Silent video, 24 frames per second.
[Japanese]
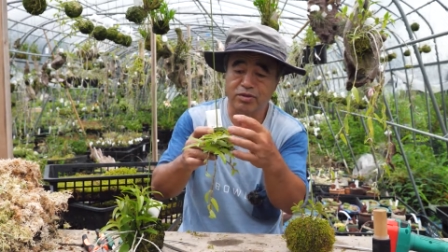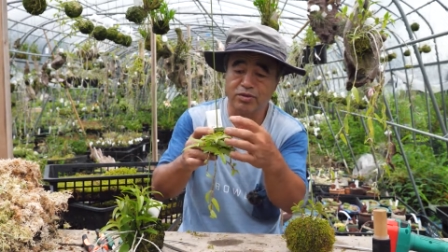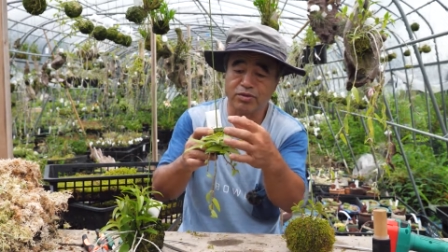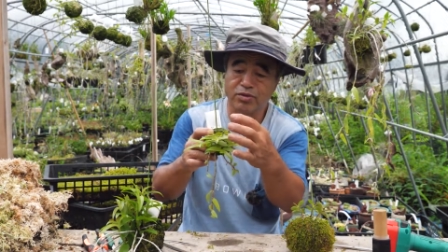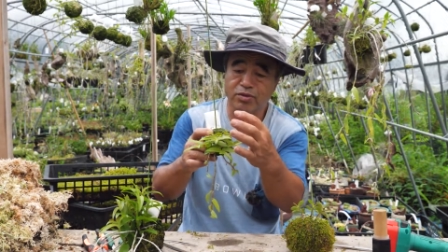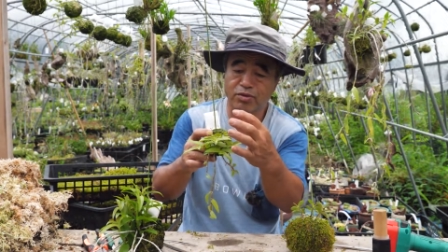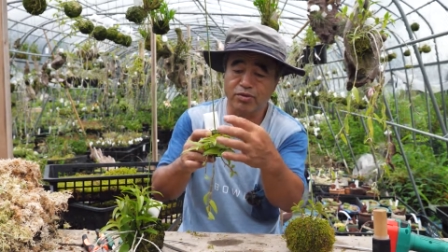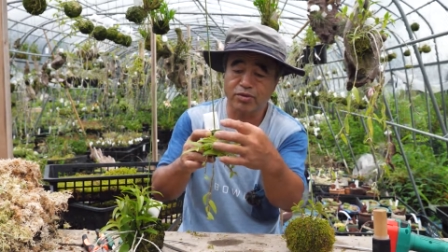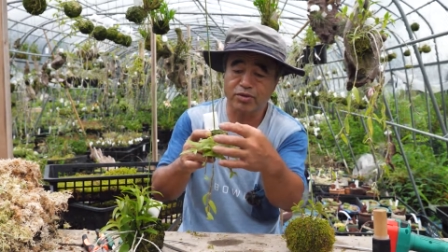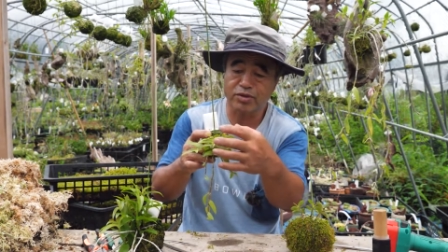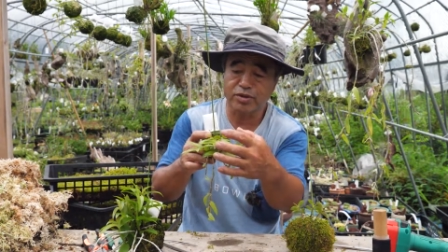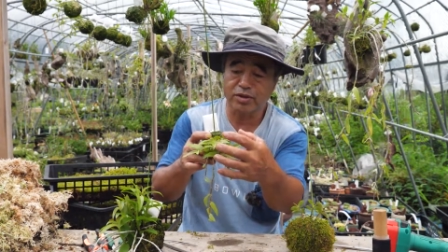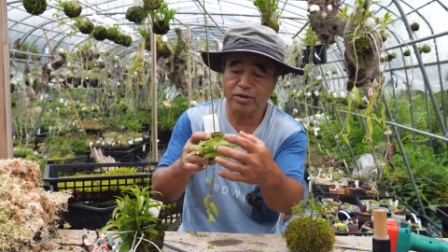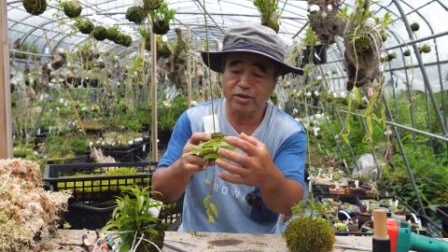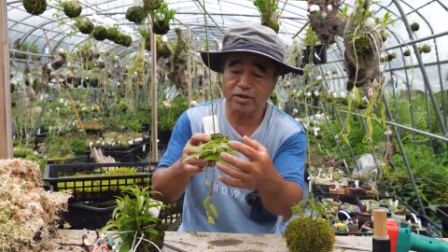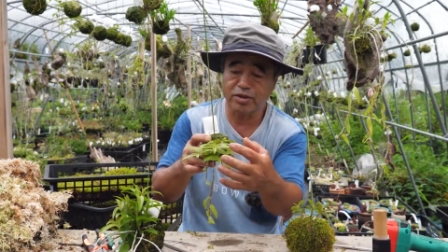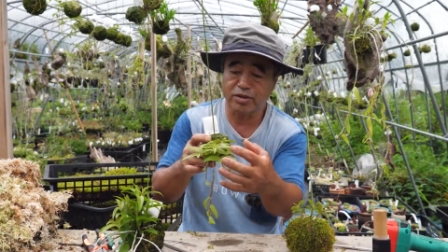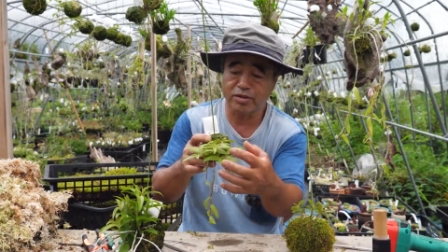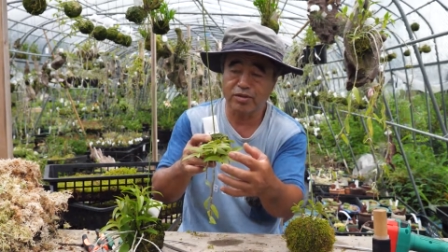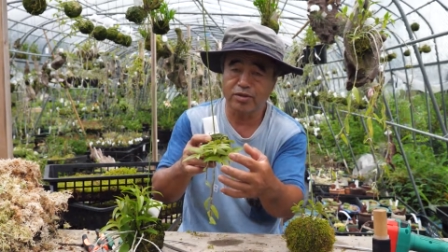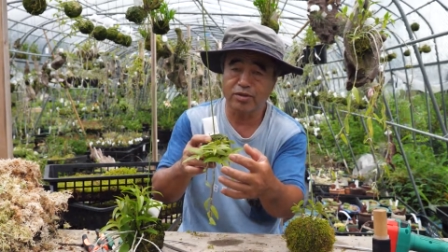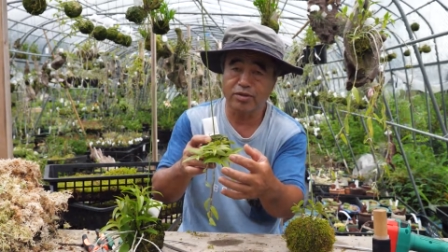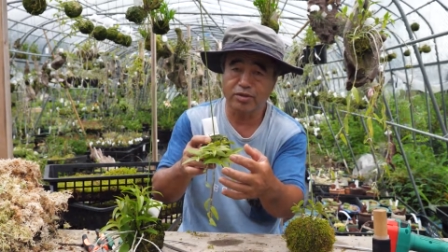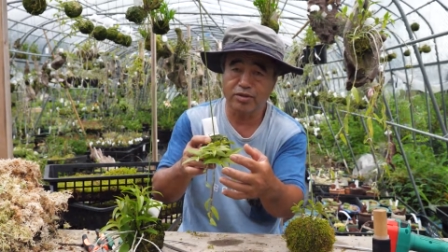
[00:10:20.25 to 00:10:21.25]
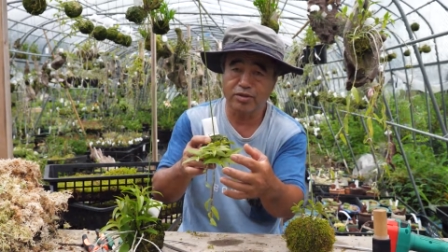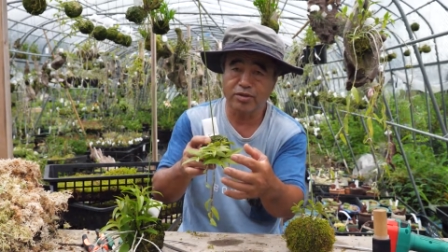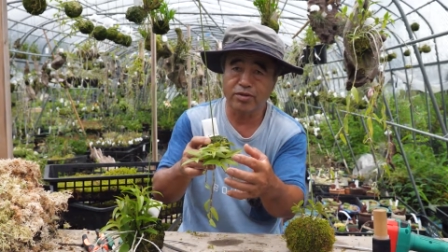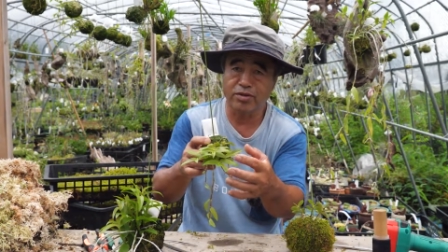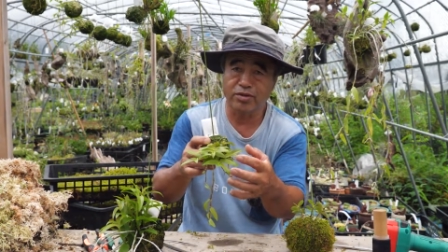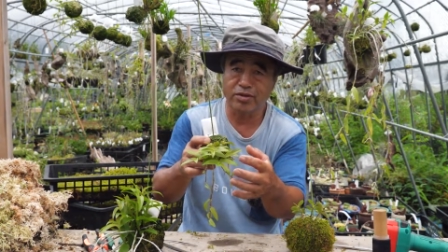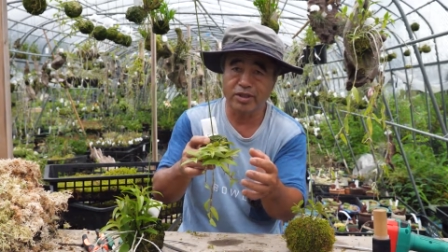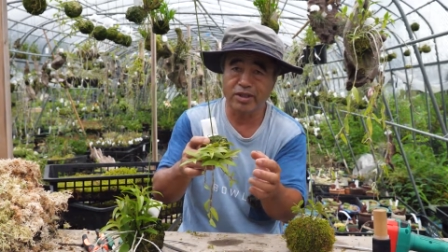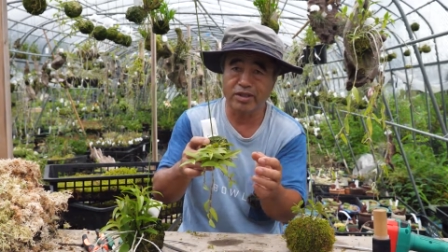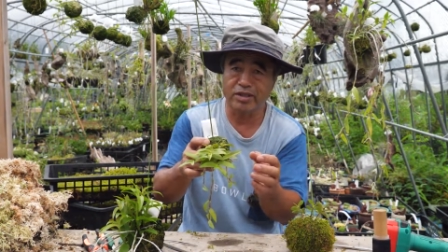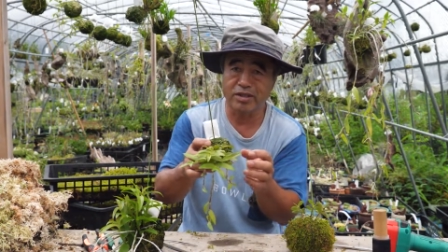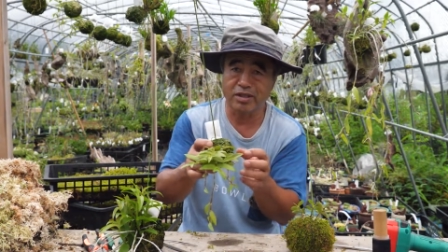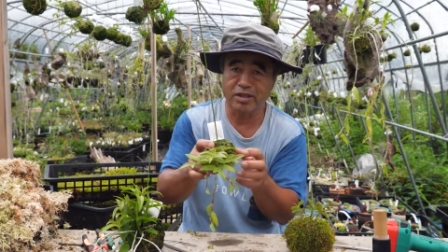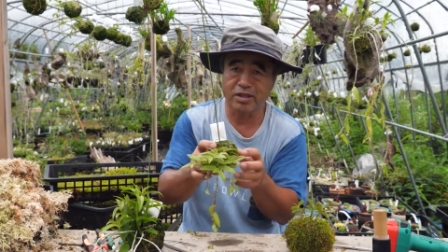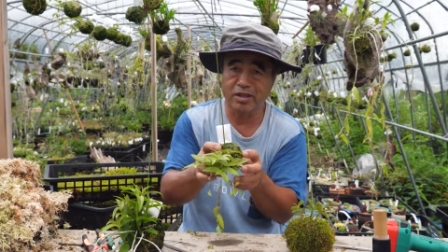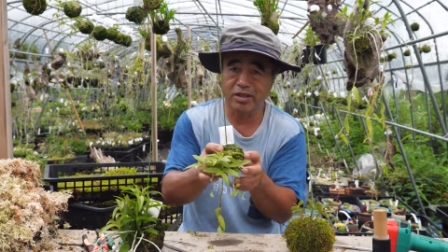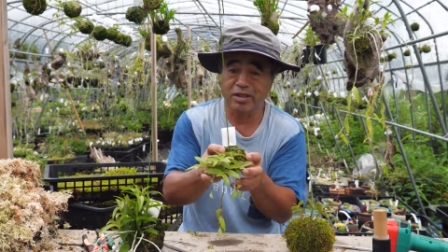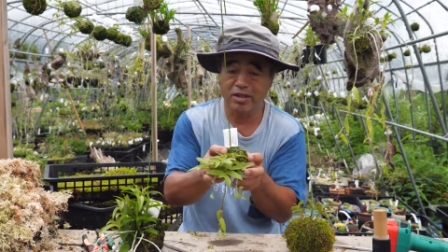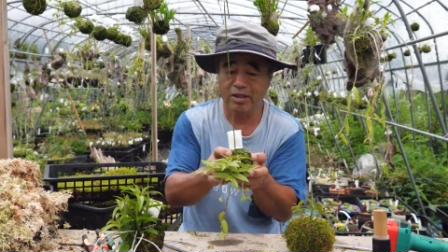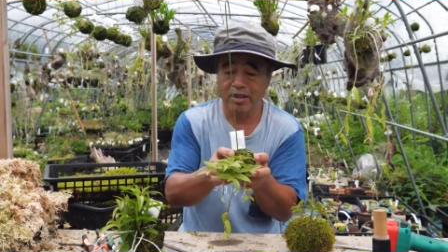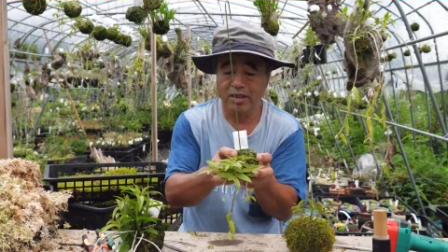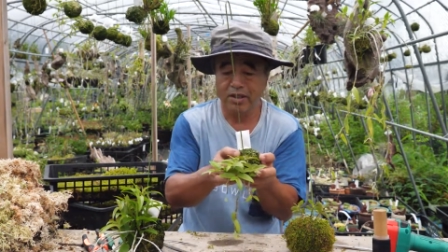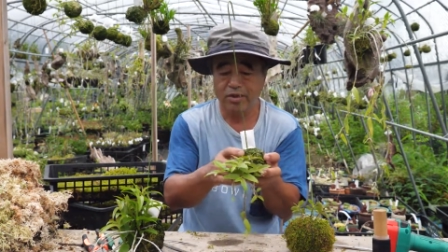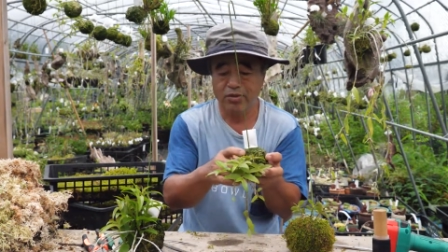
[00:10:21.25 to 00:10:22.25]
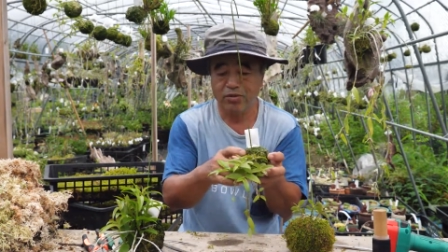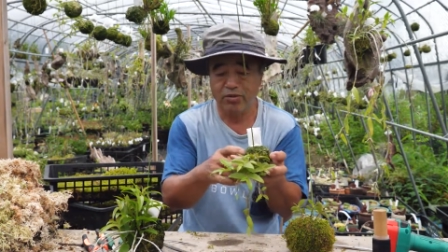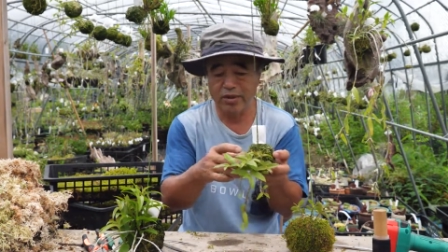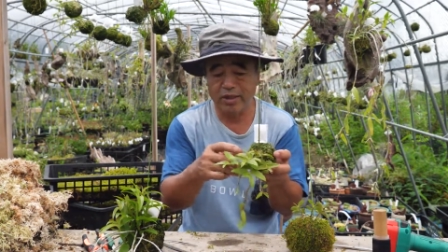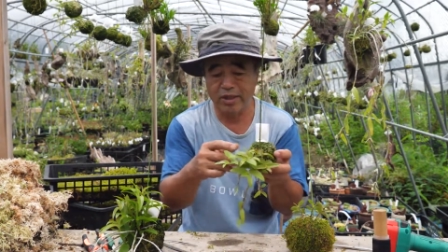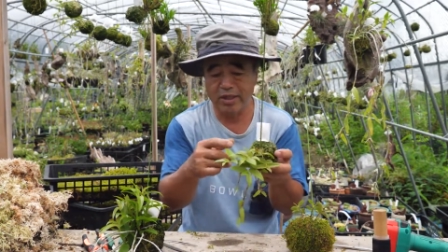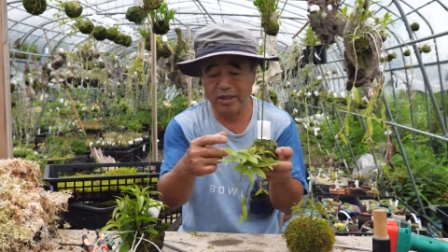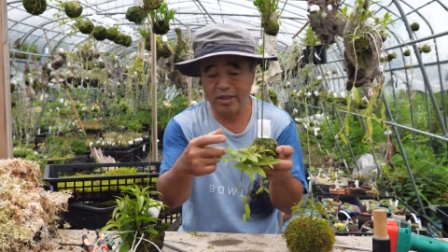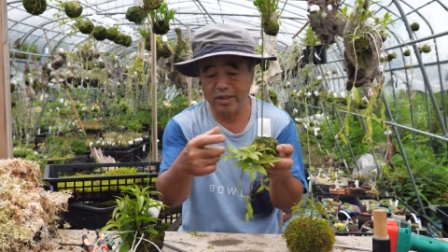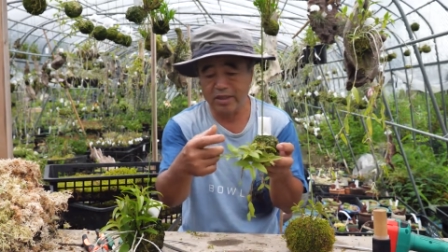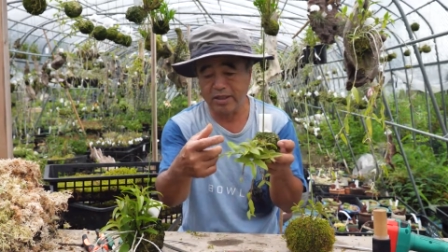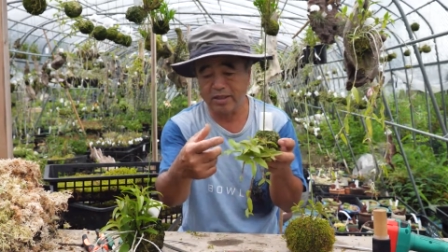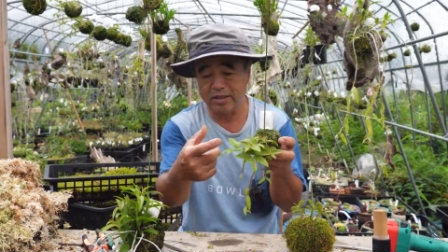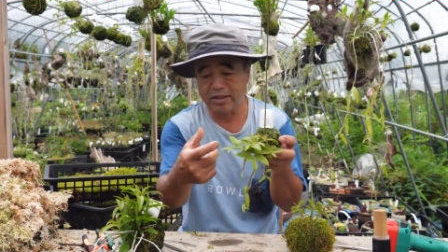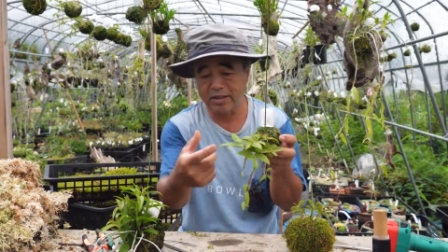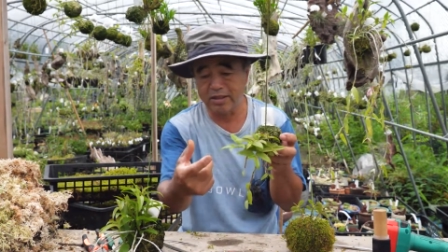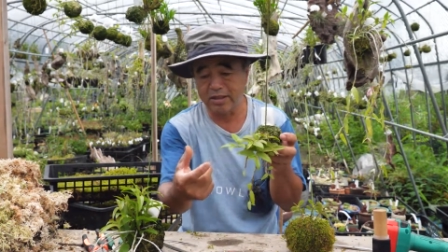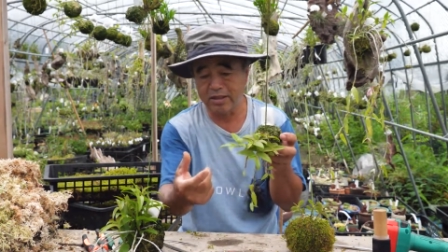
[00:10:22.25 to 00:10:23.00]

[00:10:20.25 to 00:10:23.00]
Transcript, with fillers: その次のやつがこれが